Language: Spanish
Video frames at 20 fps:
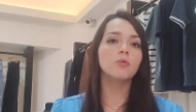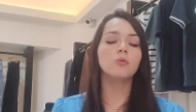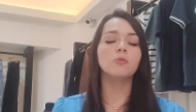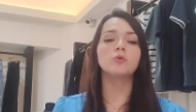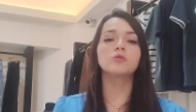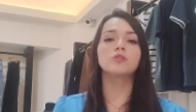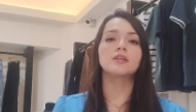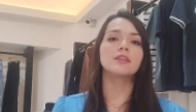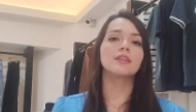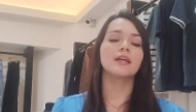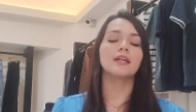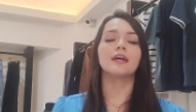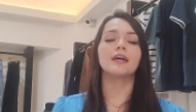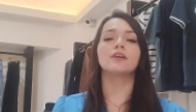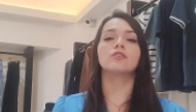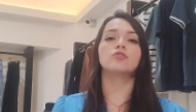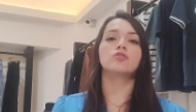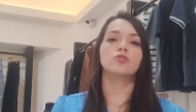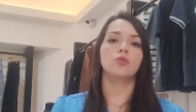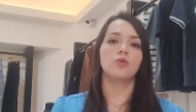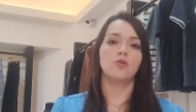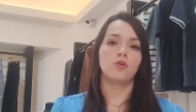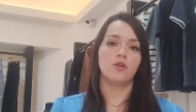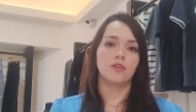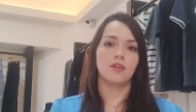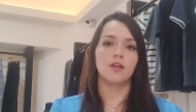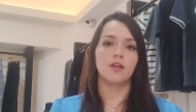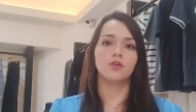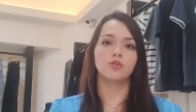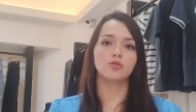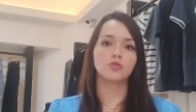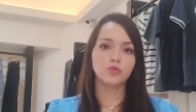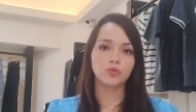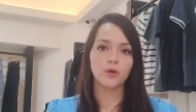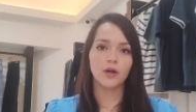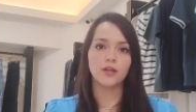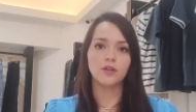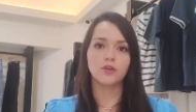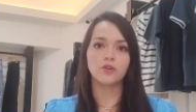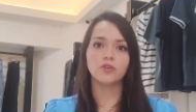hay como mucha interacción de los
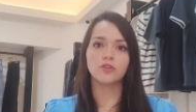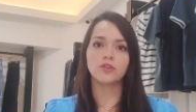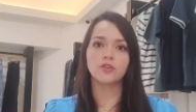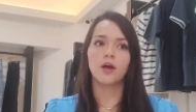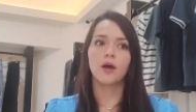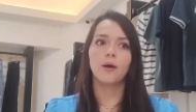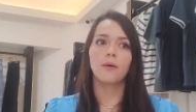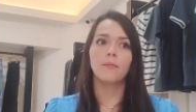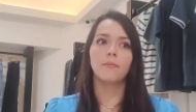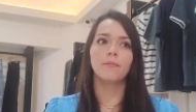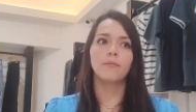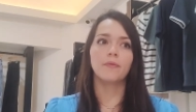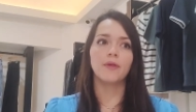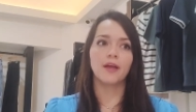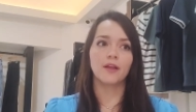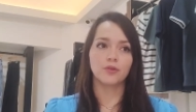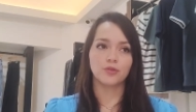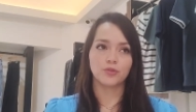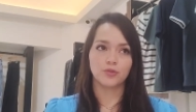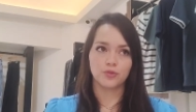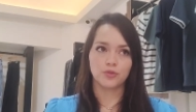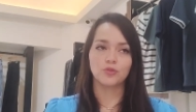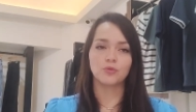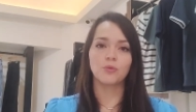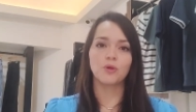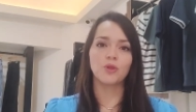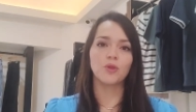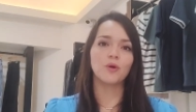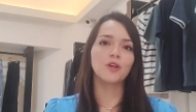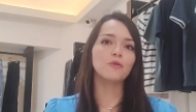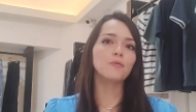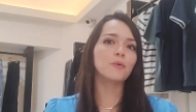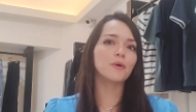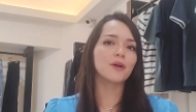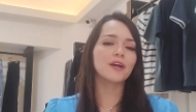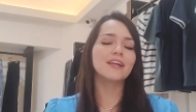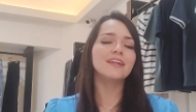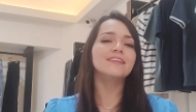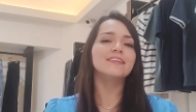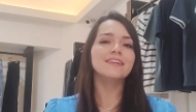usuarios, de los consumidores,
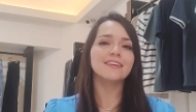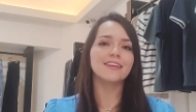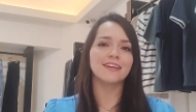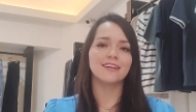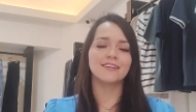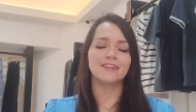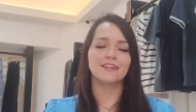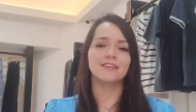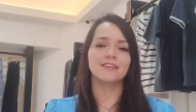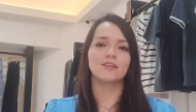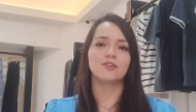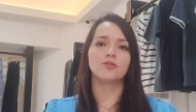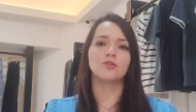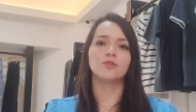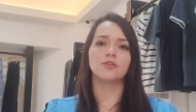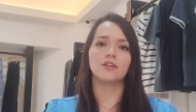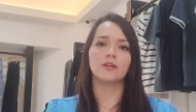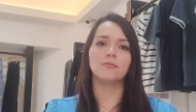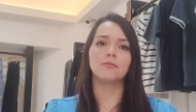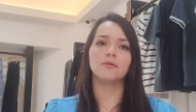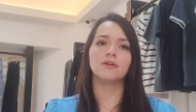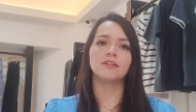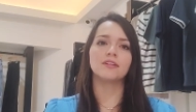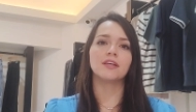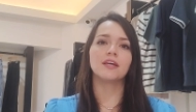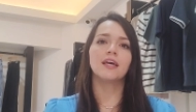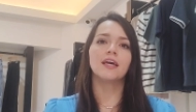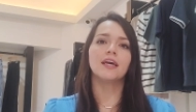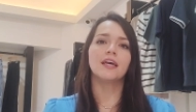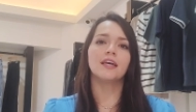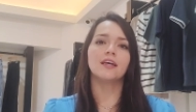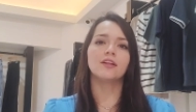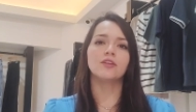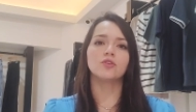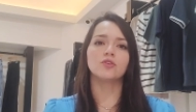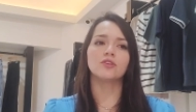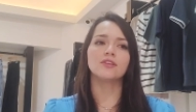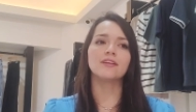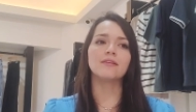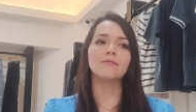porque les interesan estos temas.
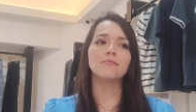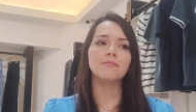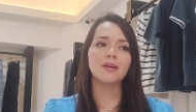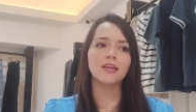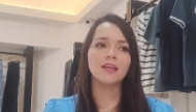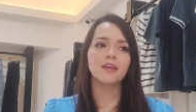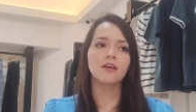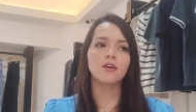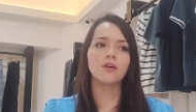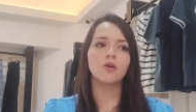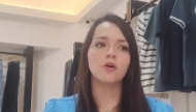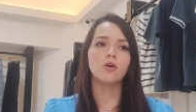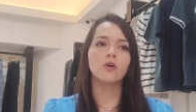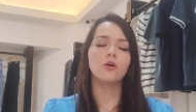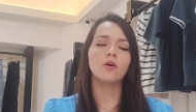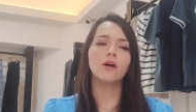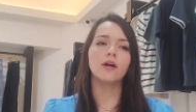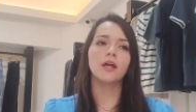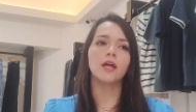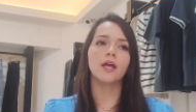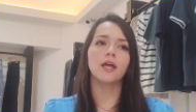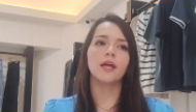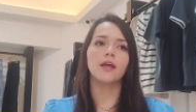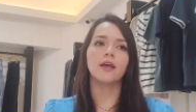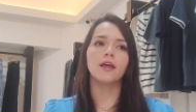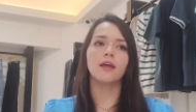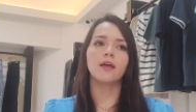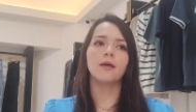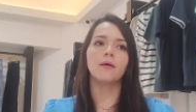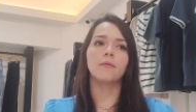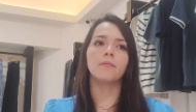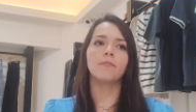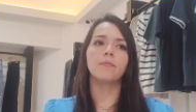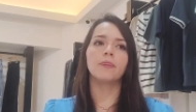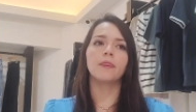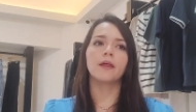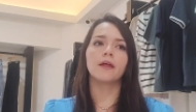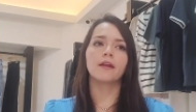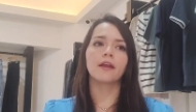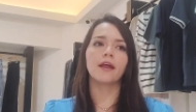Entonces, en México,
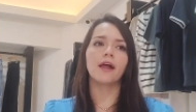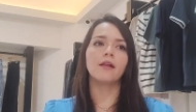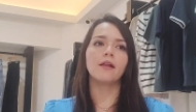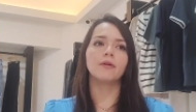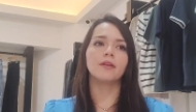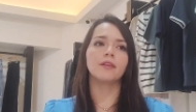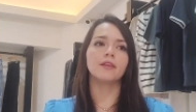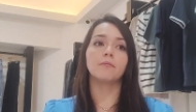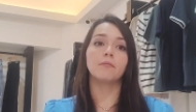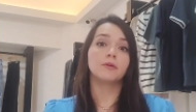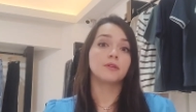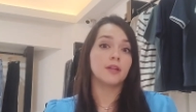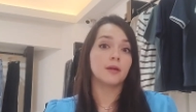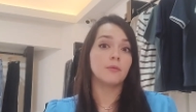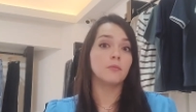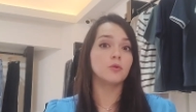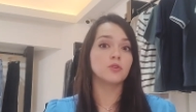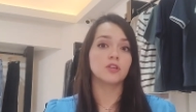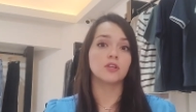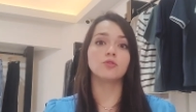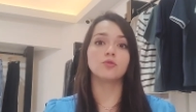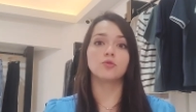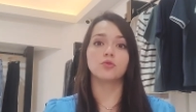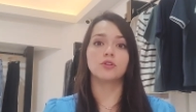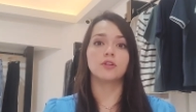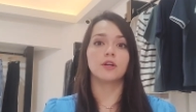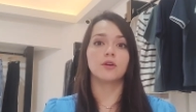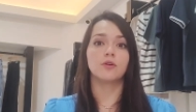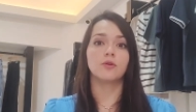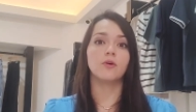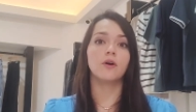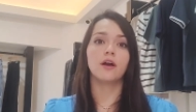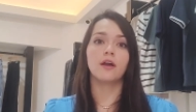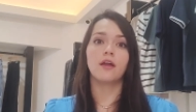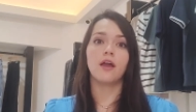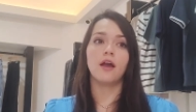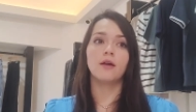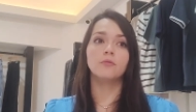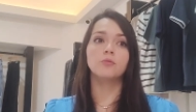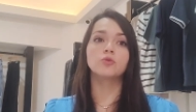realmente, pues hay mucha industria, ¿no?
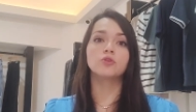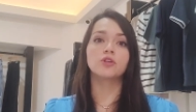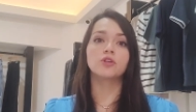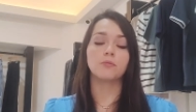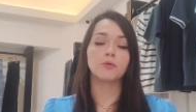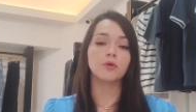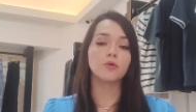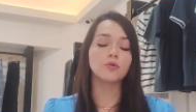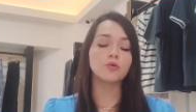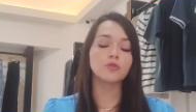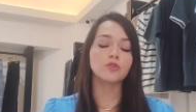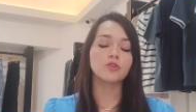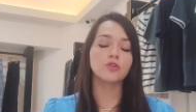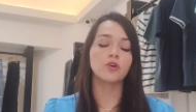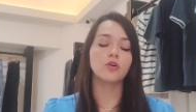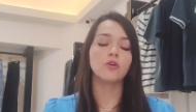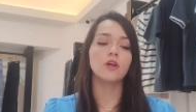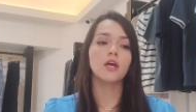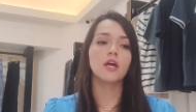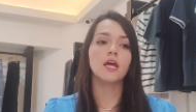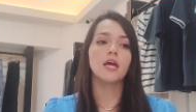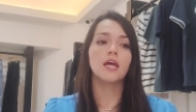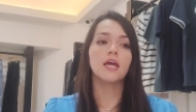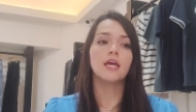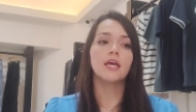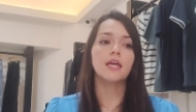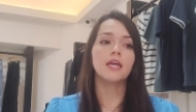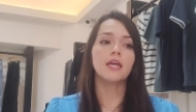hay mucha producción